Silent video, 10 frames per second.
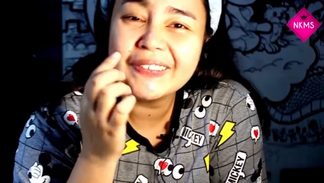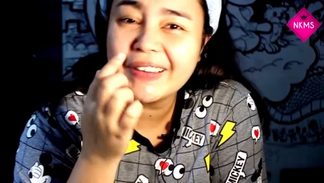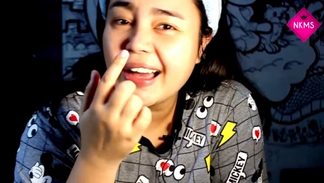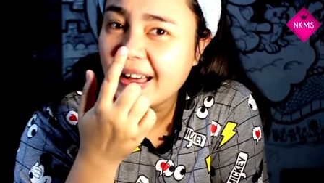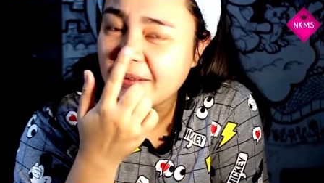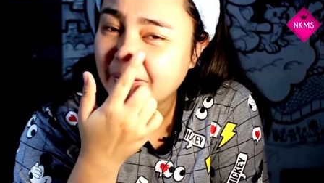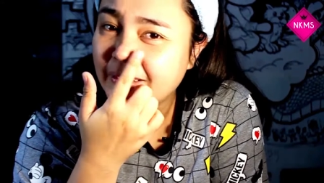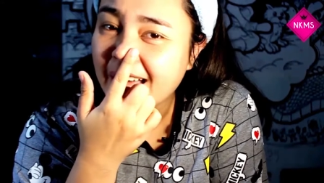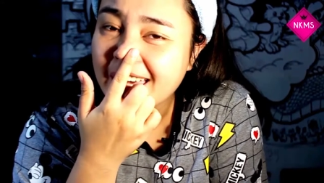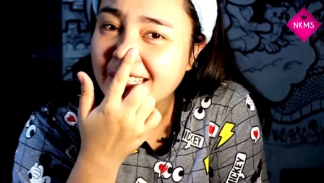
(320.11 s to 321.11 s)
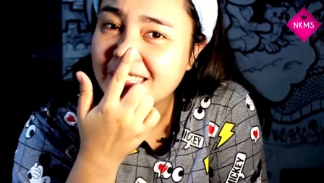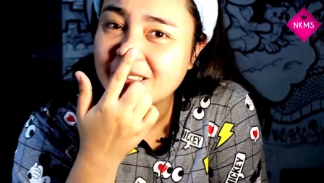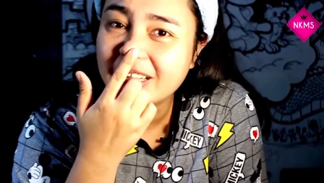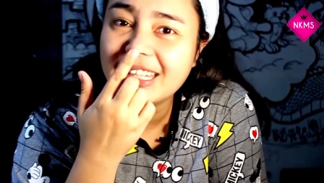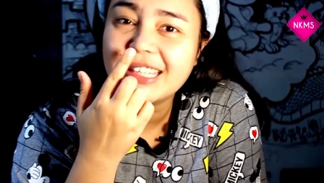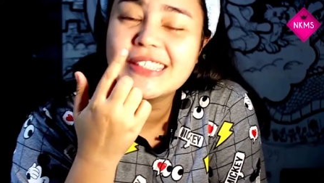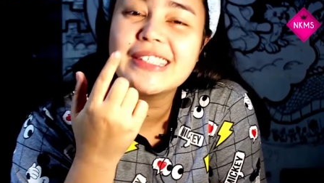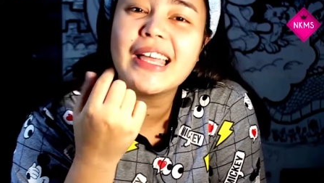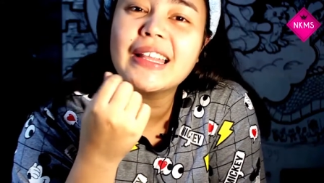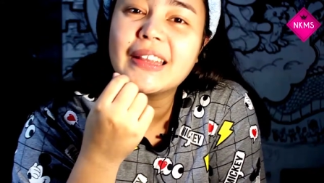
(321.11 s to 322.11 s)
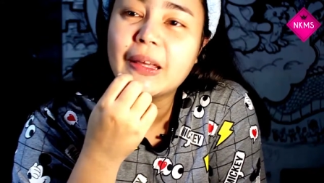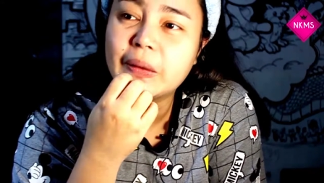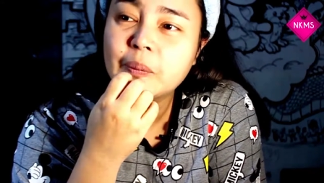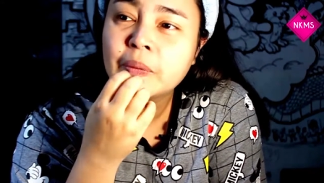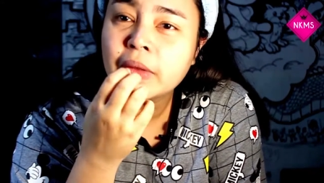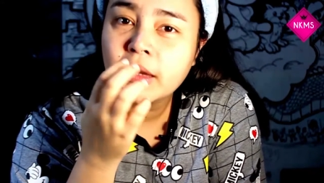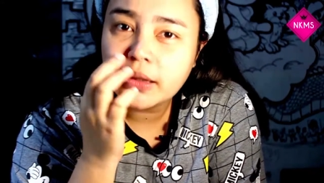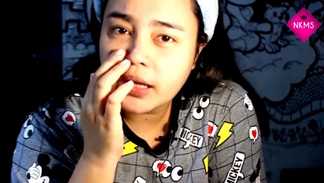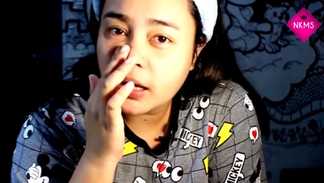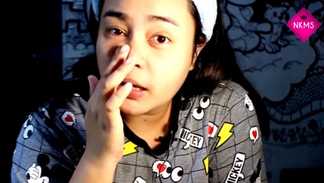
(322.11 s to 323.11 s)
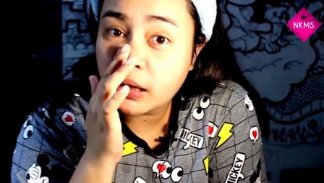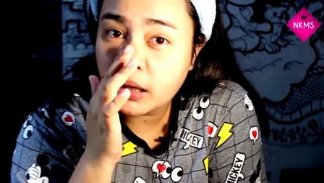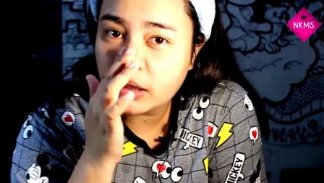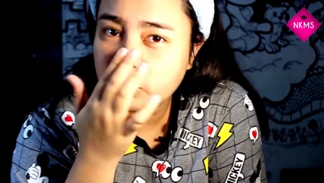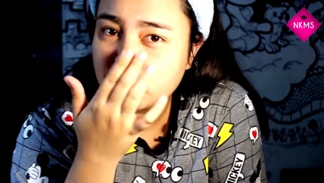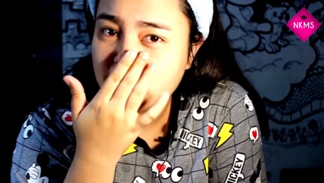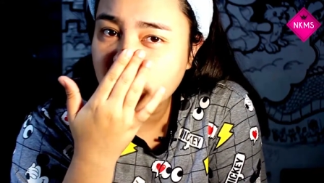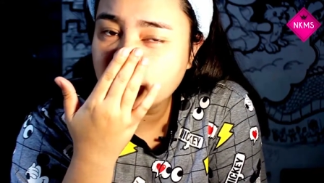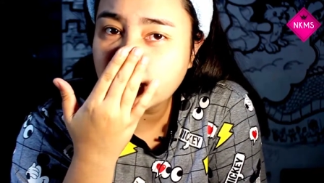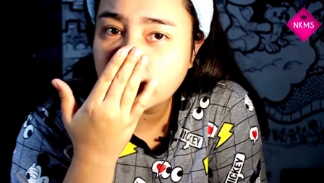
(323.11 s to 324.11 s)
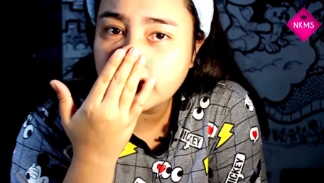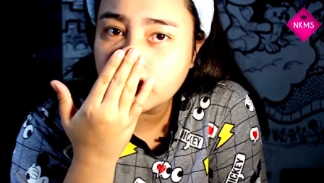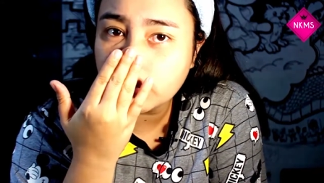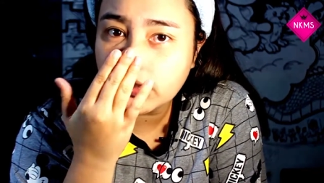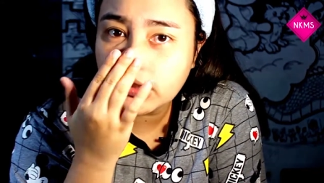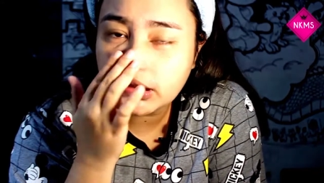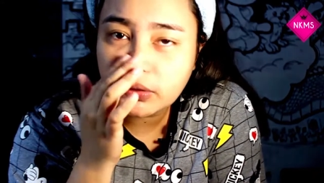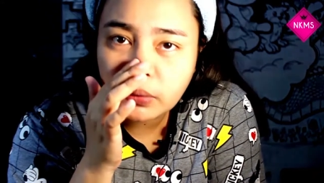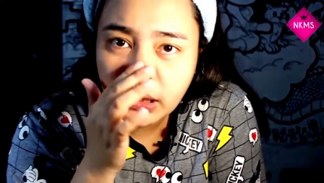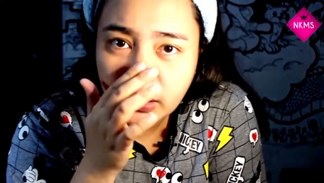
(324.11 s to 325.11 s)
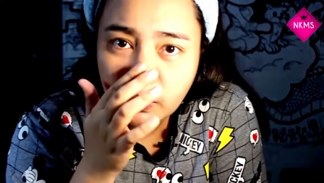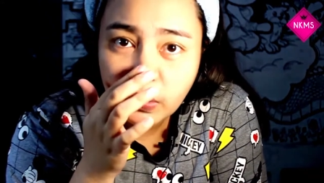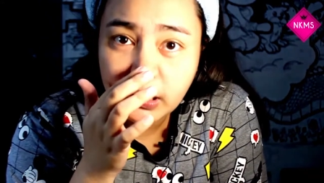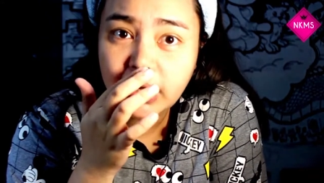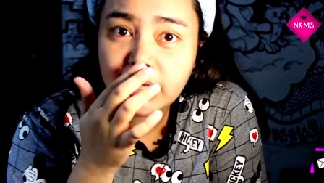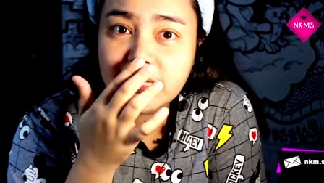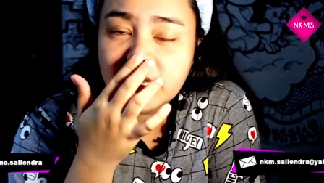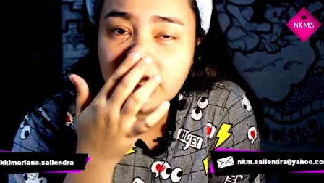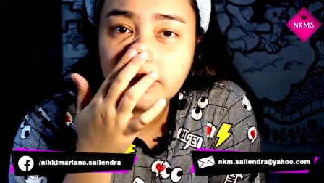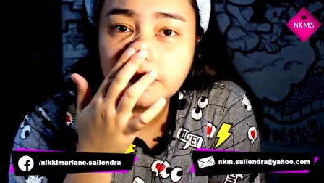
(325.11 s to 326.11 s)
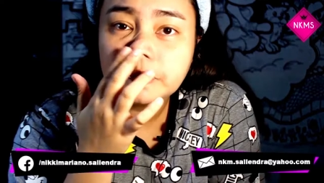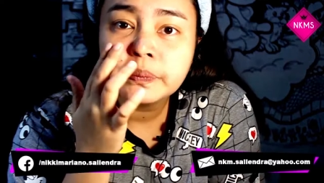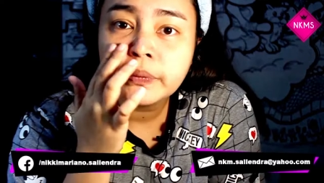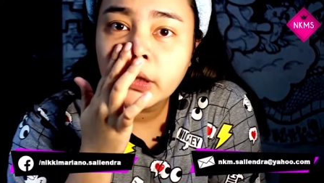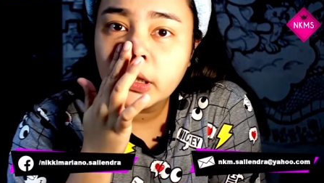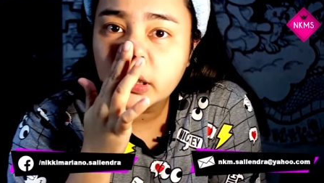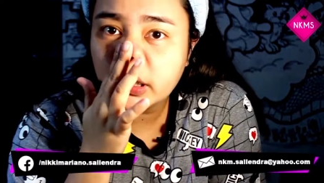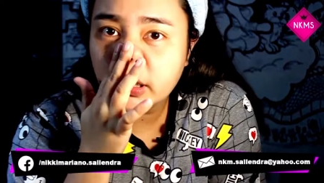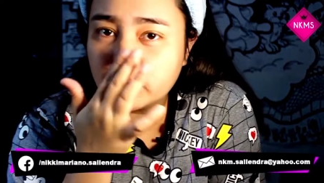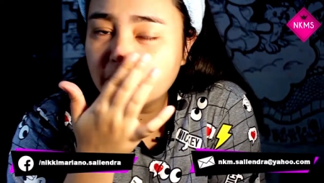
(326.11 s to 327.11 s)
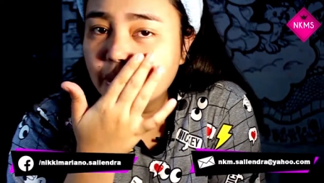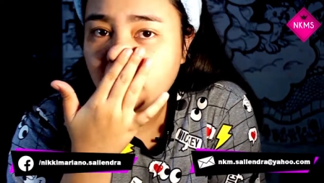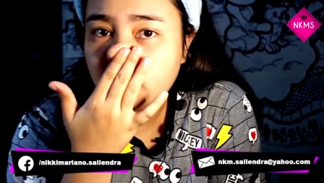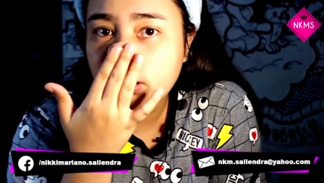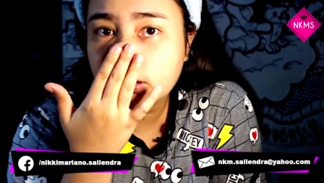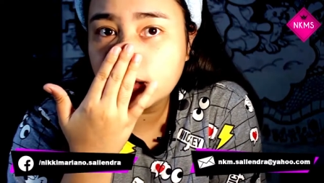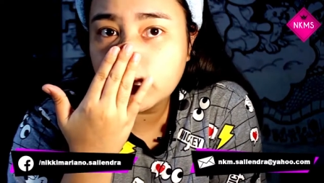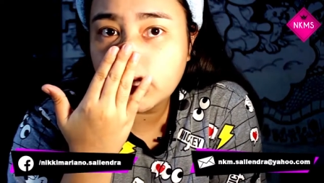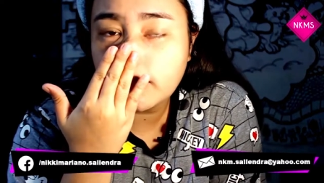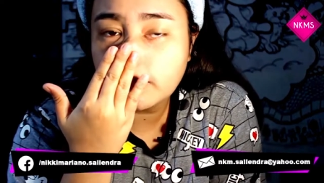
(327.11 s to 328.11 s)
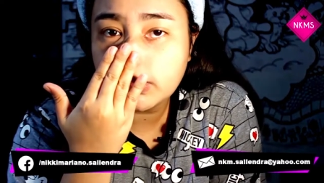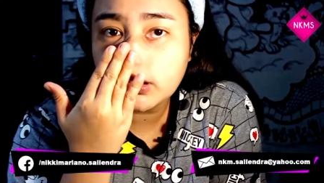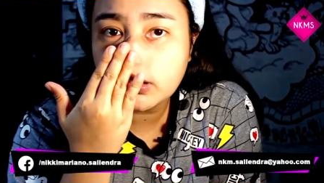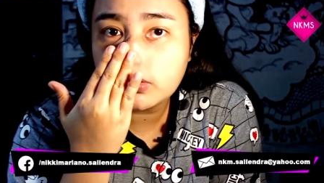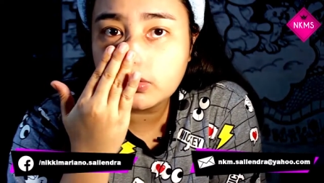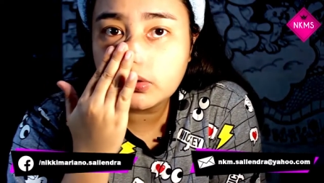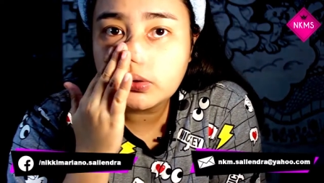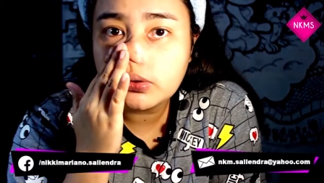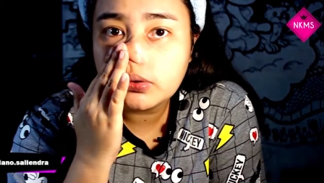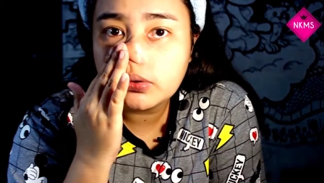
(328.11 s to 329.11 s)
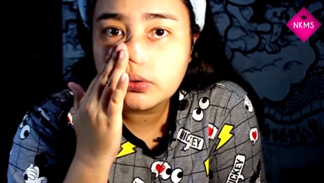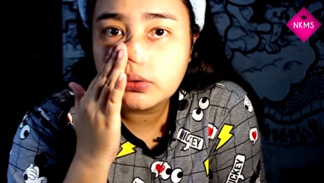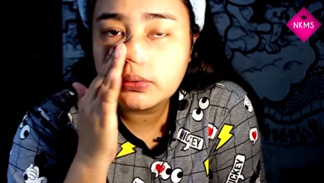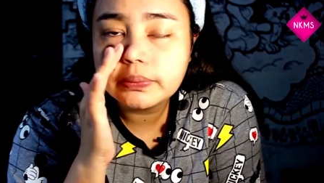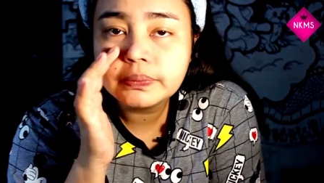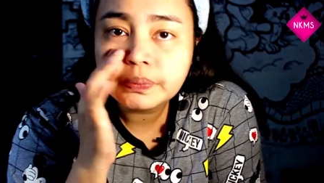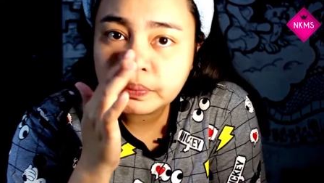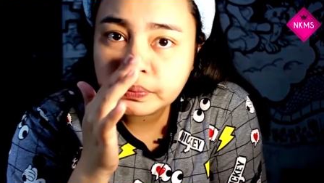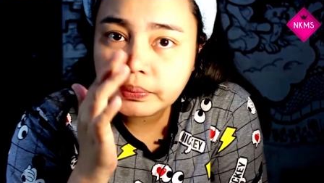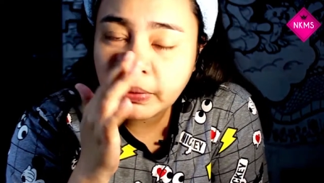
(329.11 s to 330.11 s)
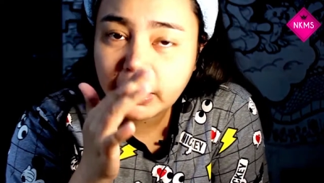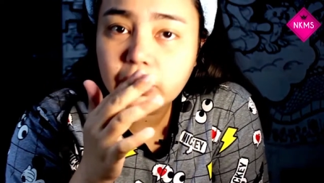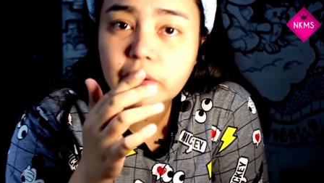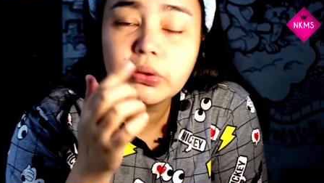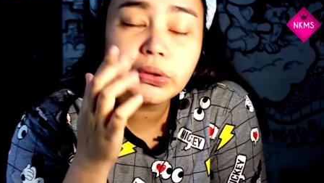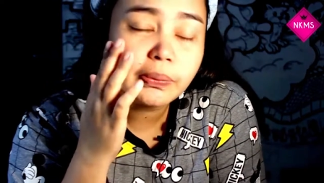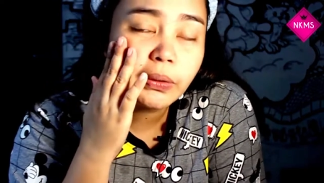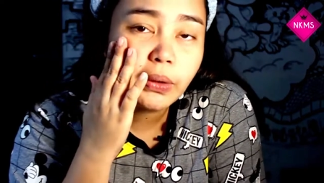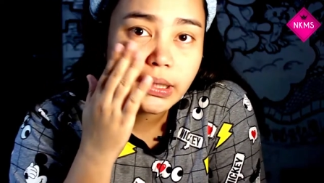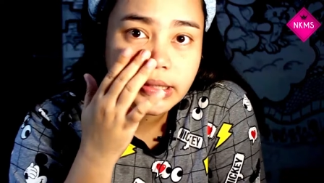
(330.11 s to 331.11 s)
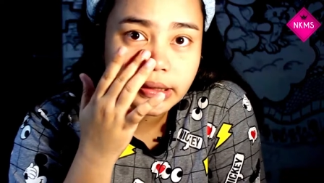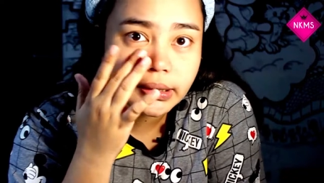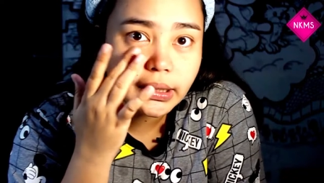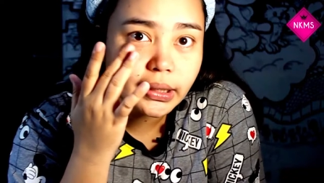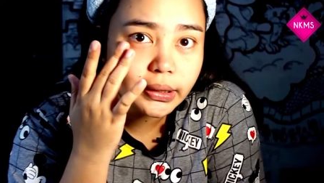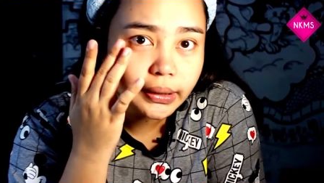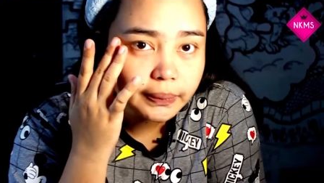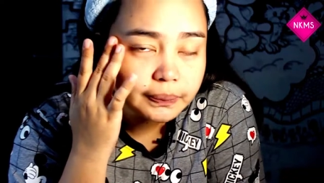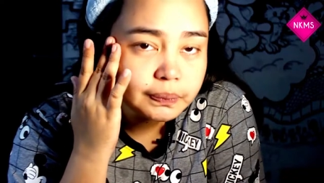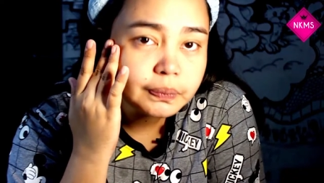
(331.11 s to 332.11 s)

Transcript: yung mga blackheads, whiteheads natin na ano siya. Hindi naman totally na walang-wala kasi ngayon ko lang ulit ginamit ito. Pero nabawasan talaga.